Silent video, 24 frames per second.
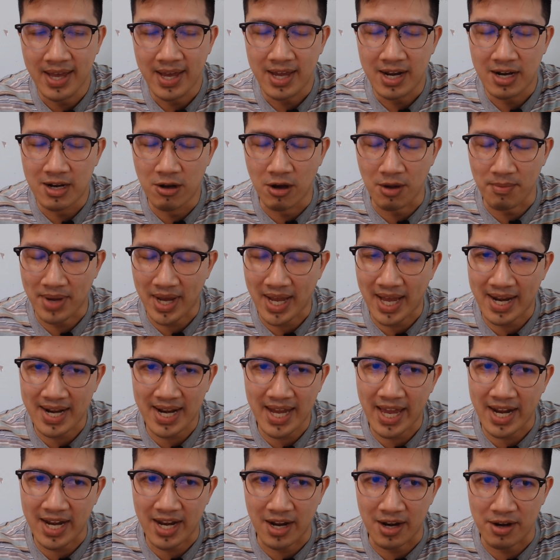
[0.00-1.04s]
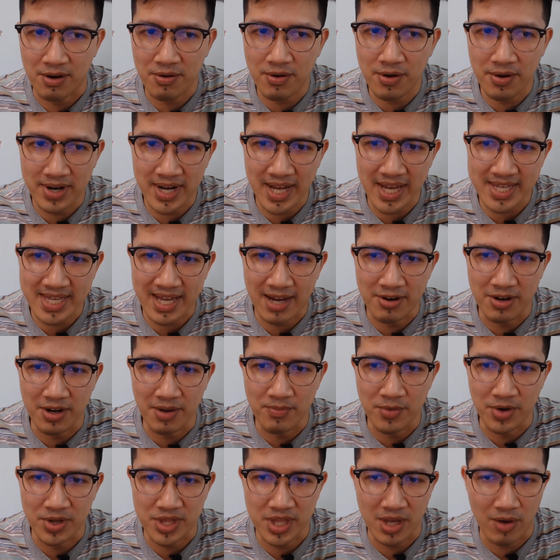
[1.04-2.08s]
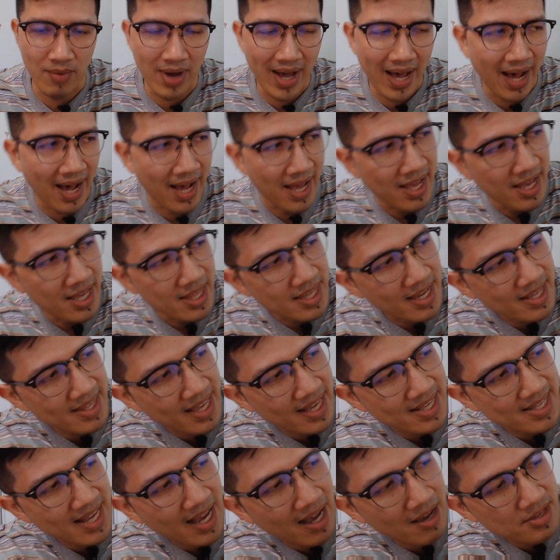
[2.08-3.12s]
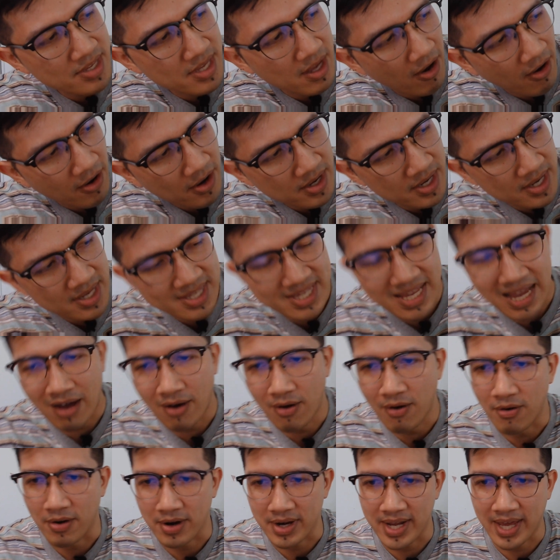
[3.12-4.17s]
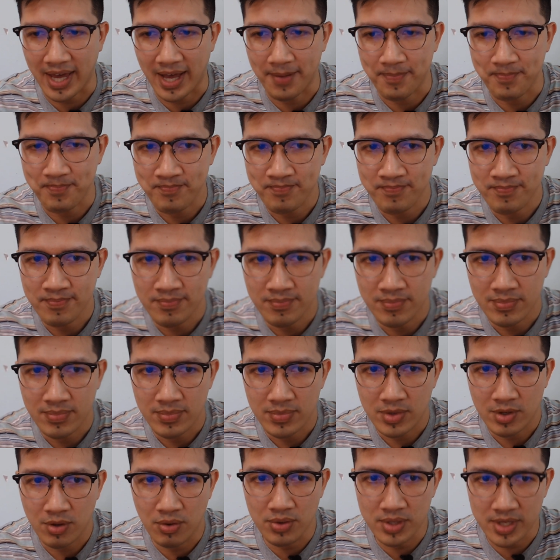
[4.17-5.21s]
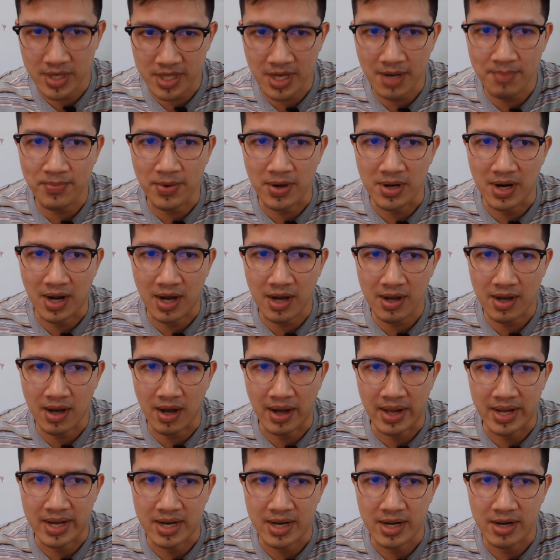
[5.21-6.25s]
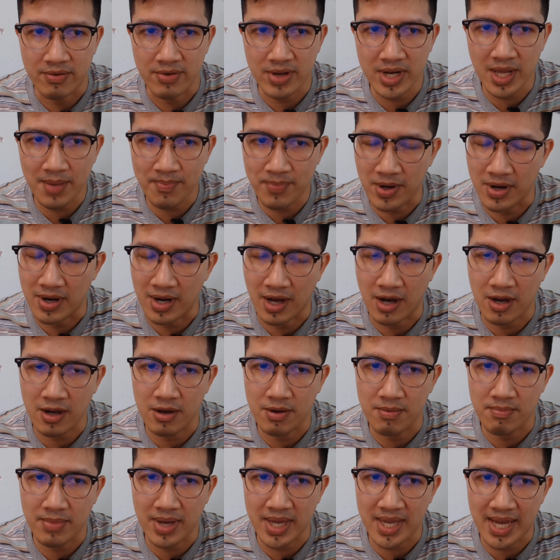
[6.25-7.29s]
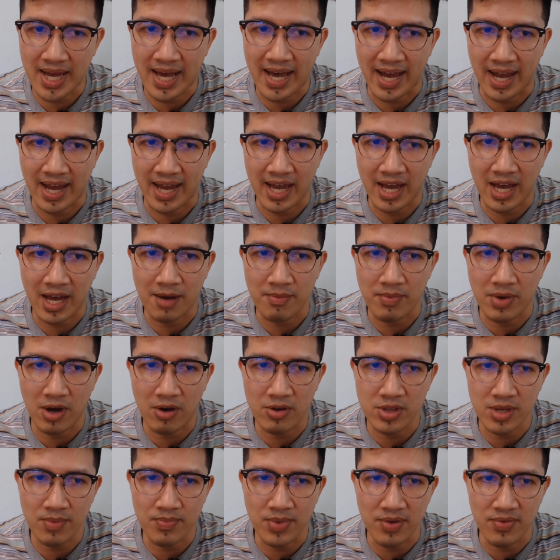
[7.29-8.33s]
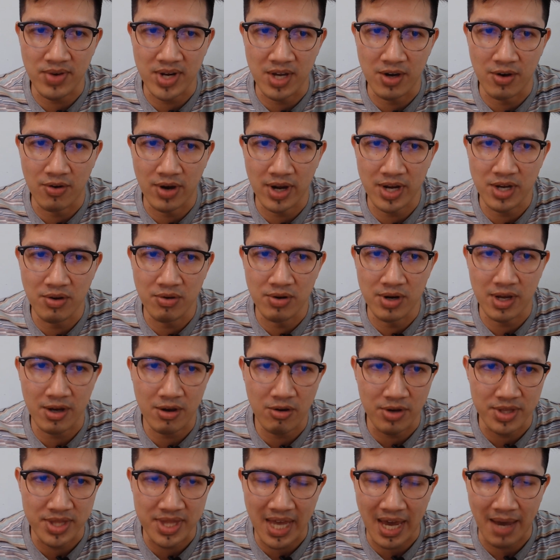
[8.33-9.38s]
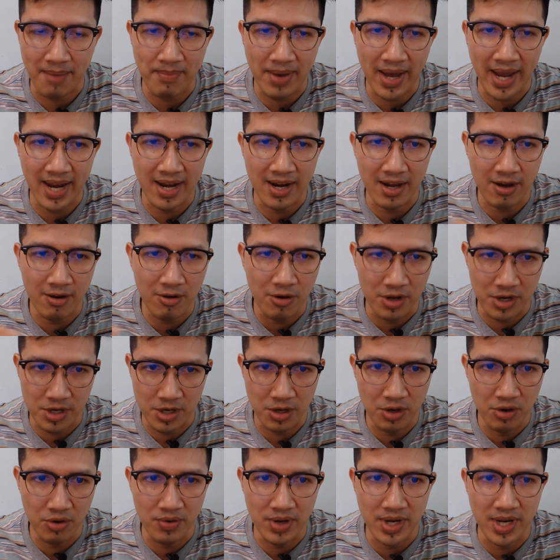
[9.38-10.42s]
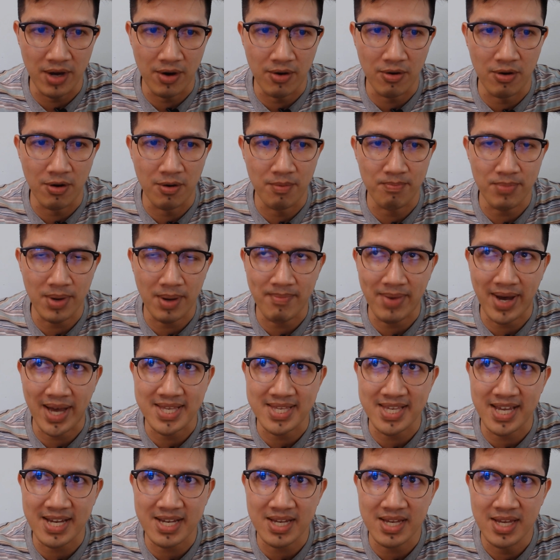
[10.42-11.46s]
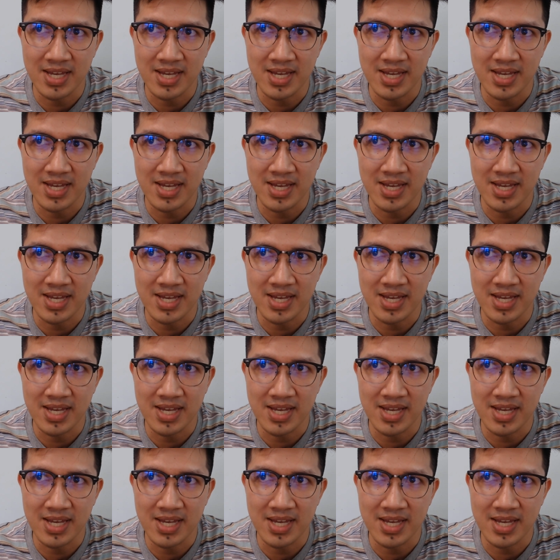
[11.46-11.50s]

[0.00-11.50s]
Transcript: โหลดมาครั้งแรกเนี่ยทุกคนได้ซาวหนึ่งหมด แต่ว่าตั้งแต่ซาวสองถึงซาวหกเนี่ย คุณจะต้องปลดล็อกก่อน วิธีปลดล็อกไม่ยากนะครับเขาจะมีวิดีโอให้ดู แล้วกดแตะไปแล้วกดดูวิดีโอประมาณสัก